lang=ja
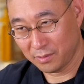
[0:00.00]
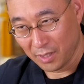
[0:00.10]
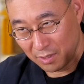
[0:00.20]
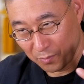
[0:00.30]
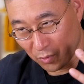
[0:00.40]

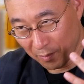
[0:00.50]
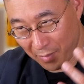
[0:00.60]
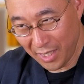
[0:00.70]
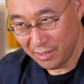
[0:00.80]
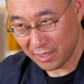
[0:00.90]
けれどもこれ、
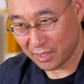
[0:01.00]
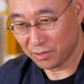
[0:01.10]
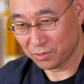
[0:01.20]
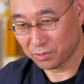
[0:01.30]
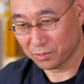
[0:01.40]
満に
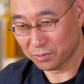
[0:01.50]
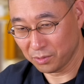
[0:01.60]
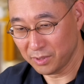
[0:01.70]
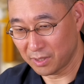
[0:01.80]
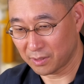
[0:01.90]
気づくと
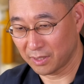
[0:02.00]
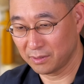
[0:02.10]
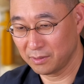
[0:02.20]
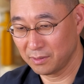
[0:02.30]
どうなるか。